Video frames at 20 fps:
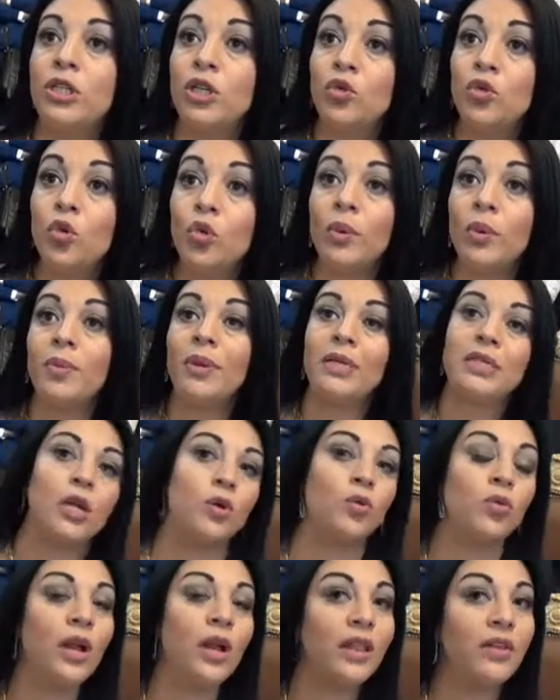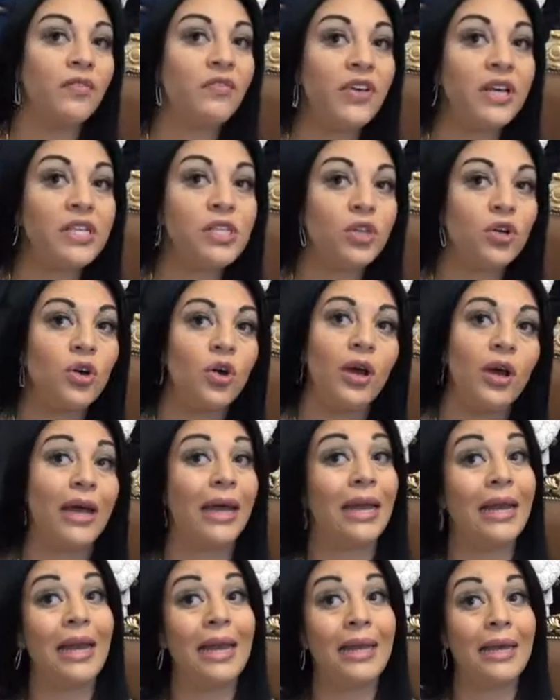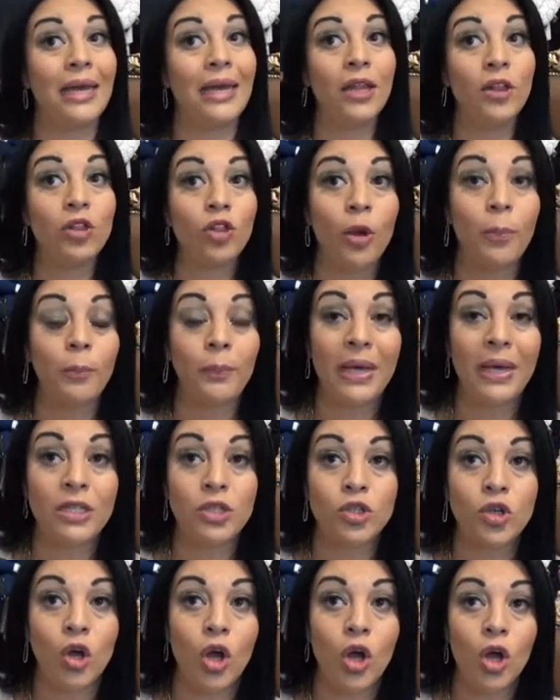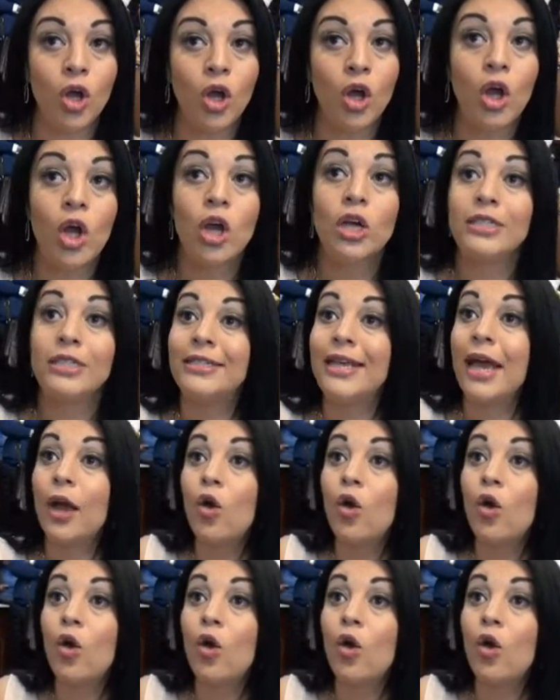Pero si tú vives en un edificio en el quinto piso,